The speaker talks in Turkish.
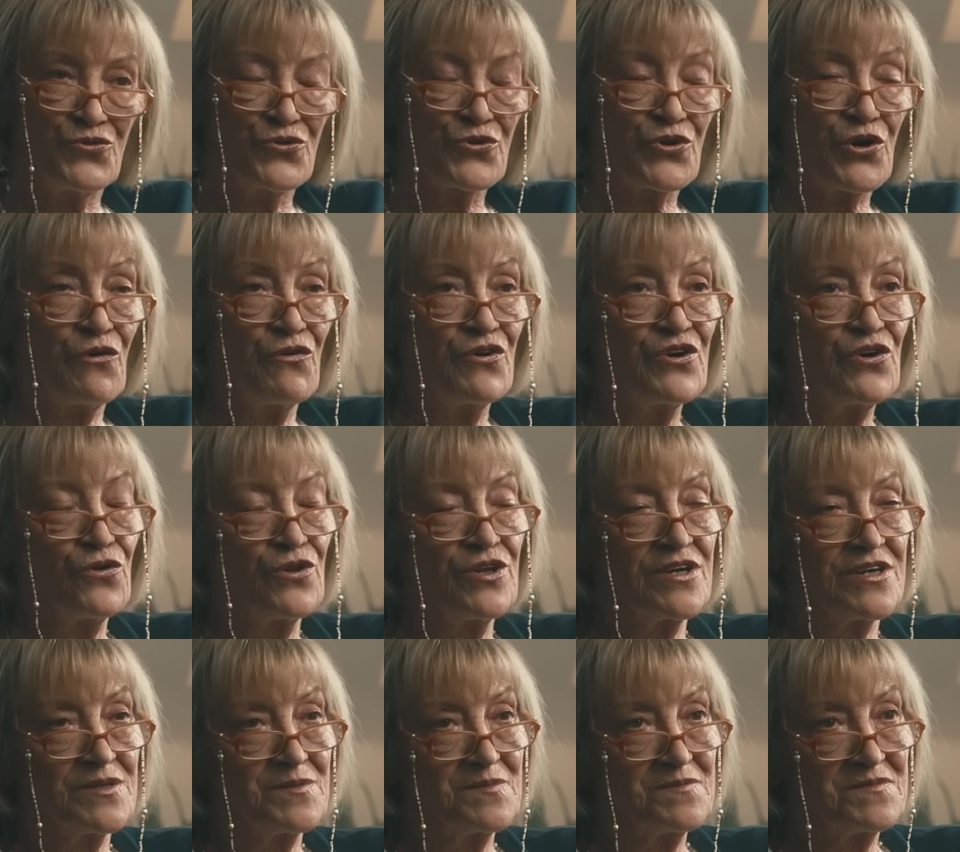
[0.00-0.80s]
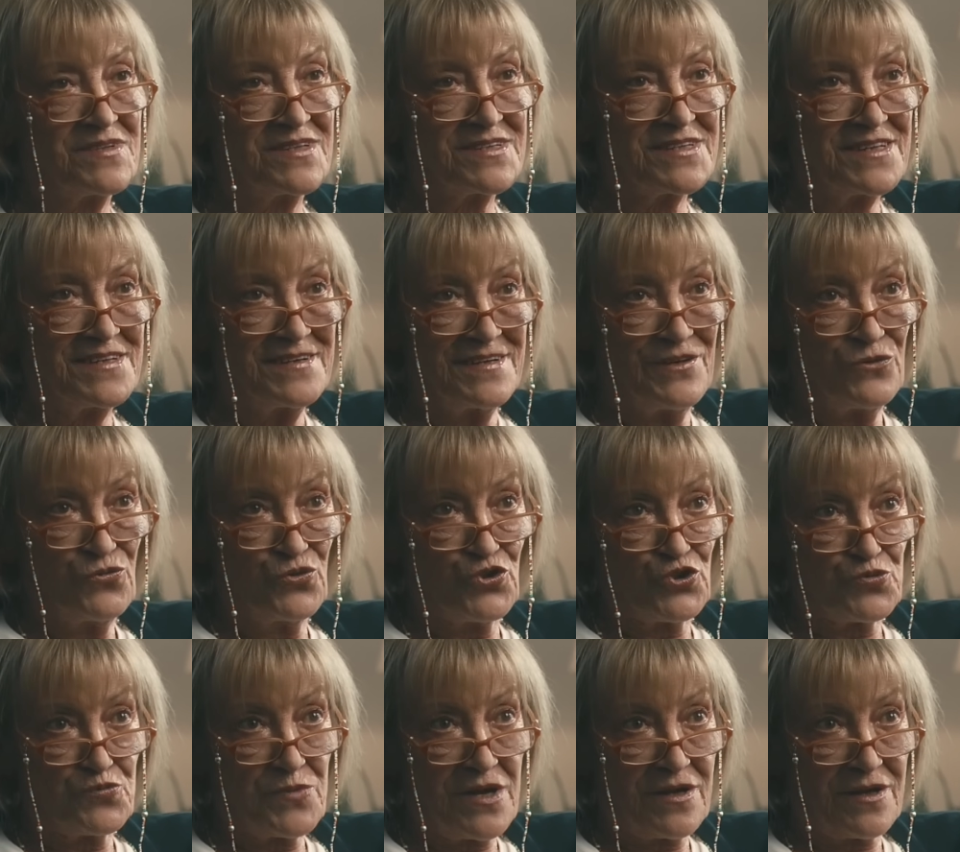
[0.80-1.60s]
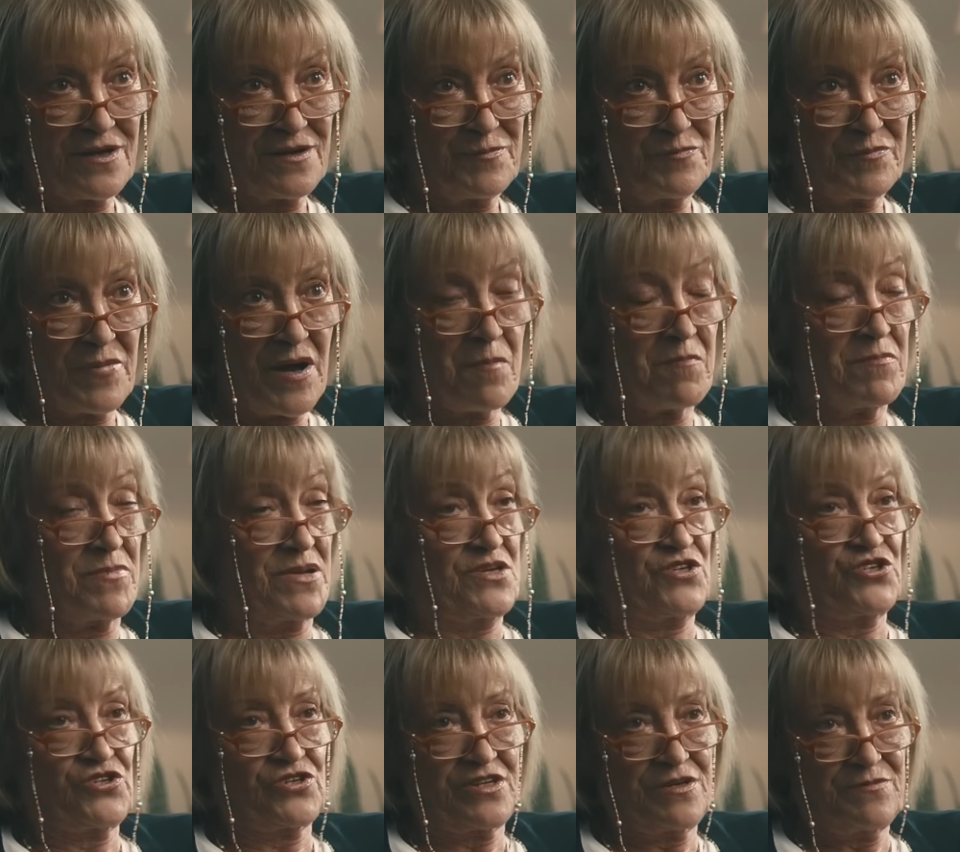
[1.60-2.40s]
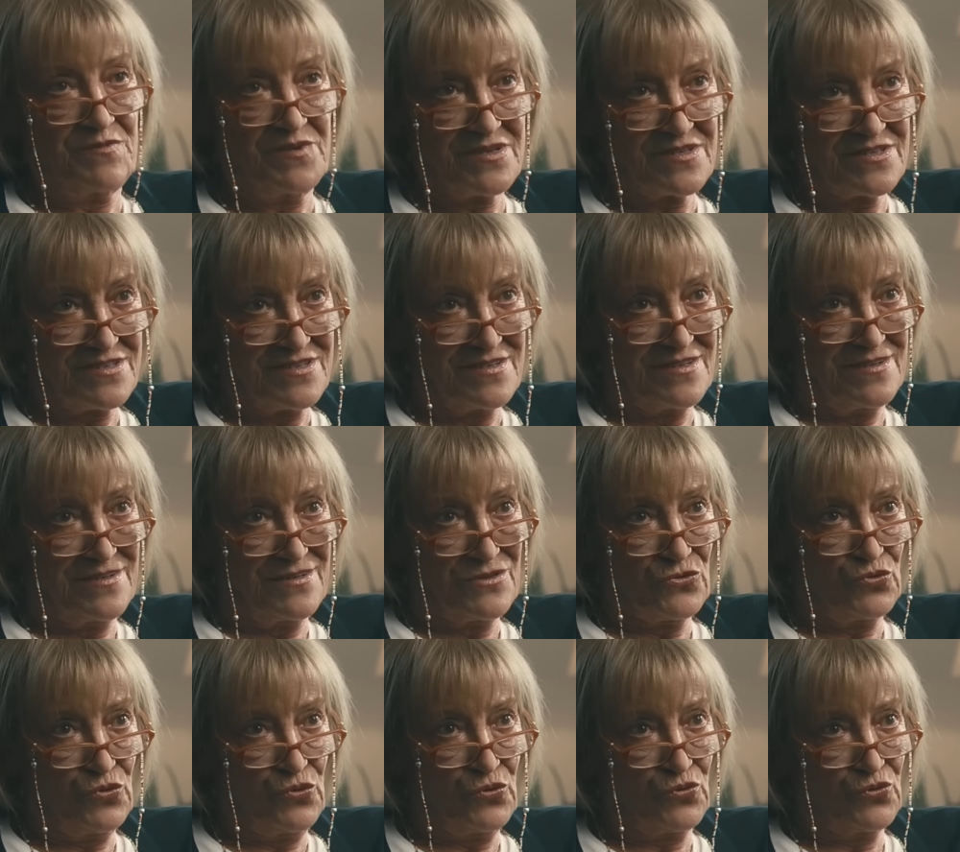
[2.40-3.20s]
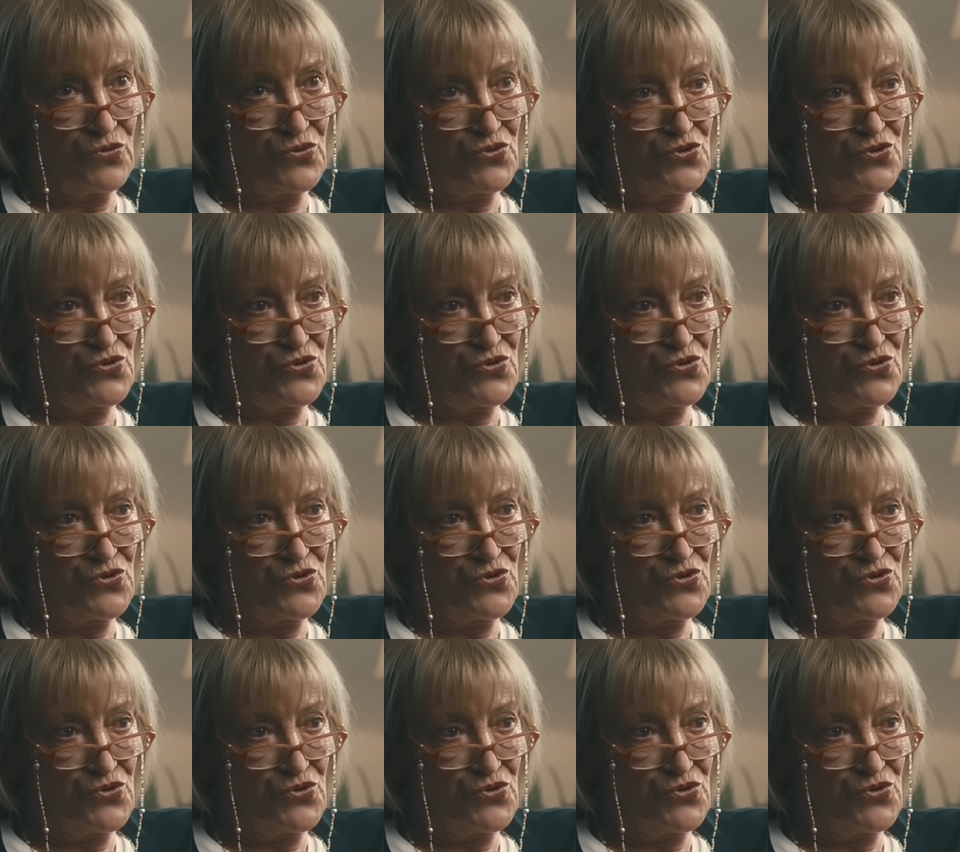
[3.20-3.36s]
Türk Hava Yolları'na uçmak bambaşka bir duygu.